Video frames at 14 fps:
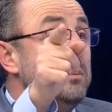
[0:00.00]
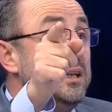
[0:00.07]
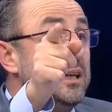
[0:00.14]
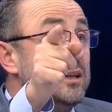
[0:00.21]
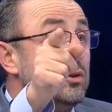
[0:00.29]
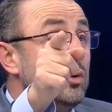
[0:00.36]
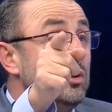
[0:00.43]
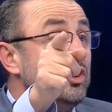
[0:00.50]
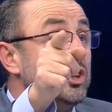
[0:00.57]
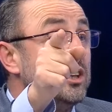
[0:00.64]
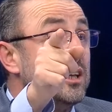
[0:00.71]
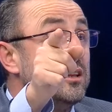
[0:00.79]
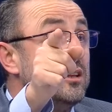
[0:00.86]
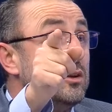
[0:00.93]
Millet
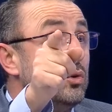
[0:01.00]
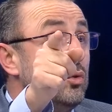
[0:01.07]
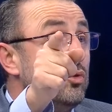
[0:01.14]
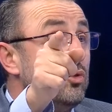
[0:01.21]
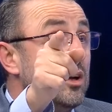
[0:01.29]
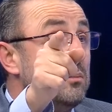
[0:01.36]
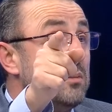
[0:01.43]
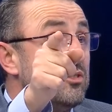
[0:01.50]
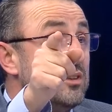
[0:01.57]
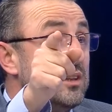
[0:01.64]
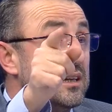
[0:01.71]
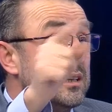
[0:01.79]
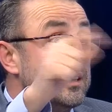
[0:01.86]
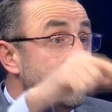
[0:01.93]
şirketler döviz
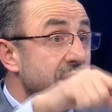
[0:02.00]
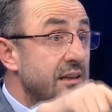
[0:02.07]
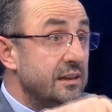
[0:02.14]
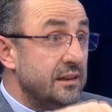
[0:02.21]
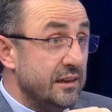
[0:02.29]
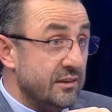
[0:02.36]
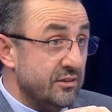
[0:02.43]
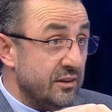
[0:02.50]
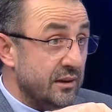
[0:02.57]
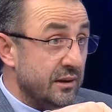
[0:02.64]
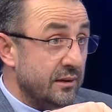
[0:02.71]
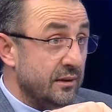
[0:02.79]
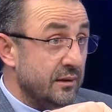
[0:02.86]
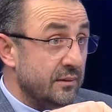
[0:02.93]
alması diye kredileri
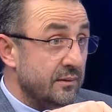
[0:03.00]
kestiler.